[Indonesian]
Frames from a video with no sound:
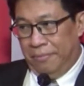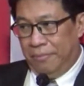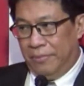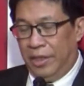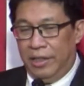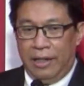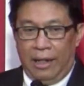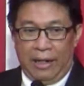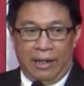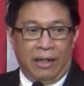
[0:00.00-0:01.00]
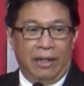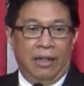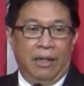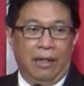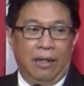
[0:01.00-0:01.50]
Tiga
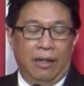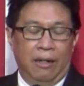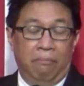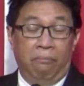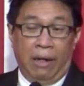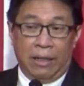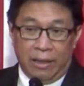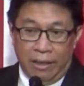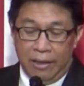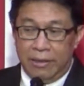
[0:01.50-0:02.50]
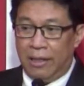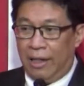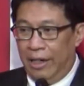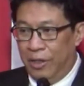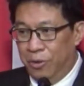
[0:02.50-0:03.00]
anaknya mati
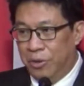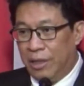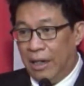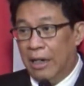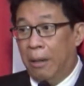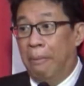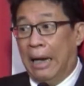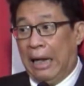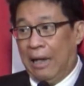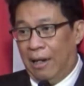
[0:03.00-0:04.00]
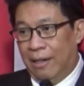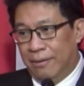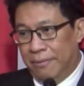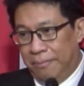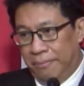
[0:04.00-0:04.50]
sekaligus karena kebakaran.
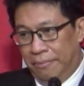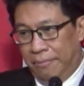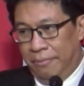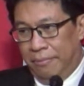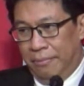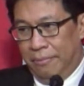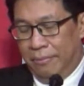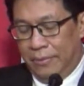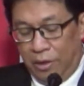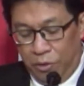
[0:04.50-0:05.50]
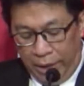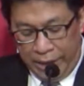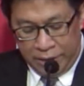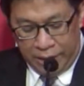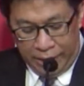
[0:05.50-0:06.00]
Dan juga
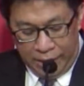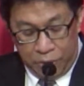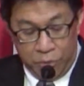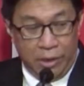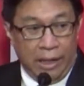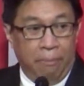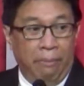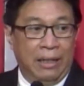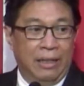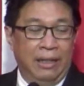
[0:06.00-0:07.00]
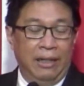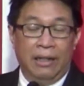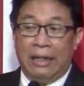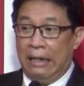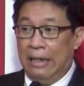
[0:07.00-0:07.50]
istrinya juga mati
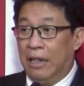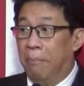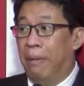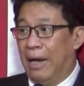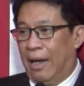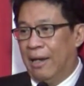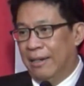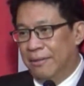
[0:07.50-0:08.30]
karena kebakaran